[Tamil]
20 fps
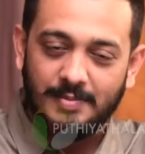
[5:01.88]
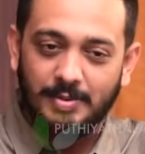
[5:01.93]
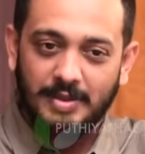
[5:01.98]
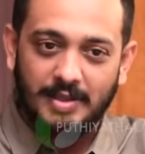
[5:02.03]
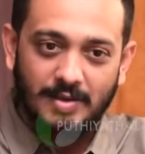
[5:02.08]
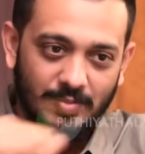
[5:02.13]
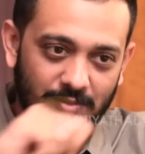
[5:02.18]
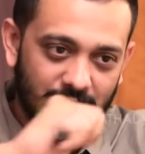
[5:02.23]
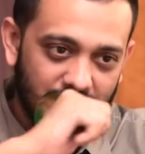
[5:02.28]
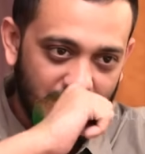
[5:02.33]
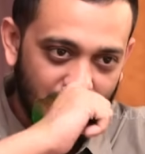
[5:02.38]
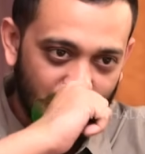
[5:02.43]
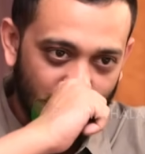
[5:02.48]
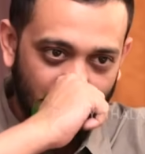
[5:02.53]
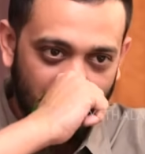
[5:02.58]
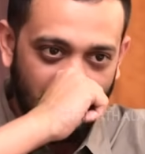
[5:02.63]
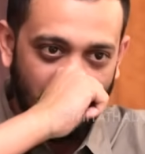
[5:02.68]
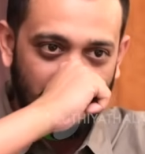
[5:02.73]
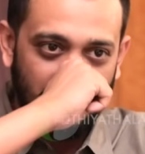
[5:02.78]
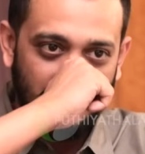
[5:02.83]
இப்போ தான் கொச்சி ரொம்ப
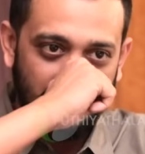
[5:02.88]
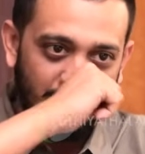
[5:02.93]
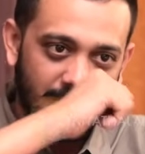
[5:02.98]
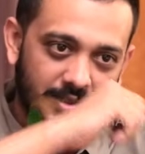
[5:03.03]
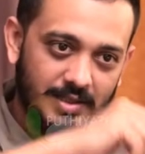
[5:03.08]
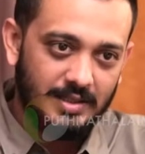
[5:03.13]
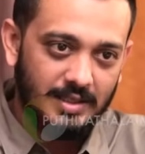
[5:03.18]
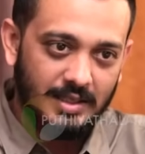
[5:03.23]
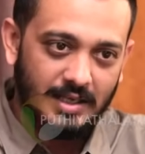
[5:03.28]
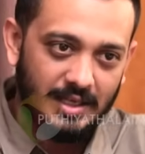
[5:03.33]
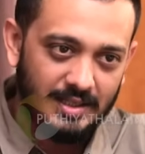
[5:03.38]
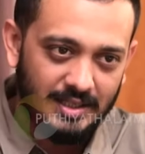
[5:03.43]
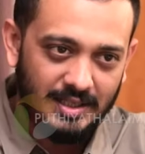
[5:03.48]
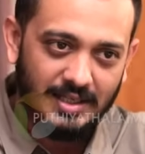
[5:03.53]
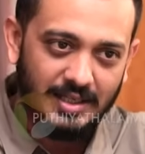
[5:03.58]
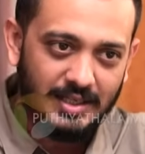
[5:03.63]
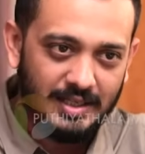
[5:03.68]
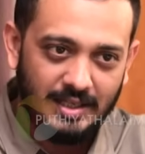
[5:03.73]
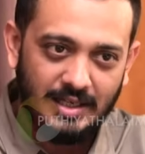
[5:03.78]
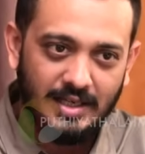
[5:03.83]
பண்ணேன் அப்போ தான் இந்த கதை
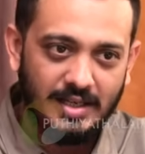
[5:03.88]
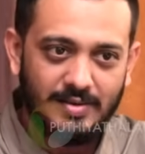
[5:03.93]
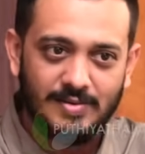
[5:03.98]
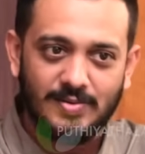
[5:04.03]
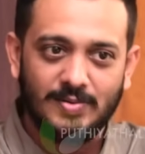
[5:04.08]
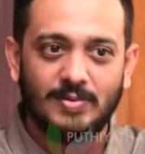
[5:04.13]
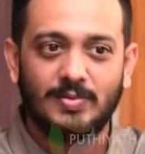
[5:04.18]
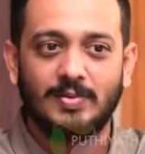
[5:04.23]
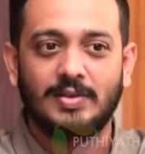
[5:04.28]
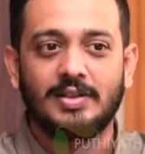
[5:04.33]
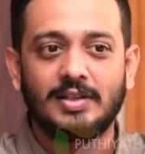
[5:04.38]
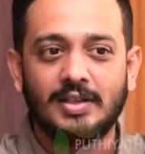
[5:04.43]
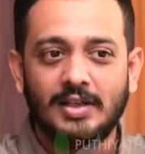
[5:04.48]
எல்லாரும் சொல்லுவேன்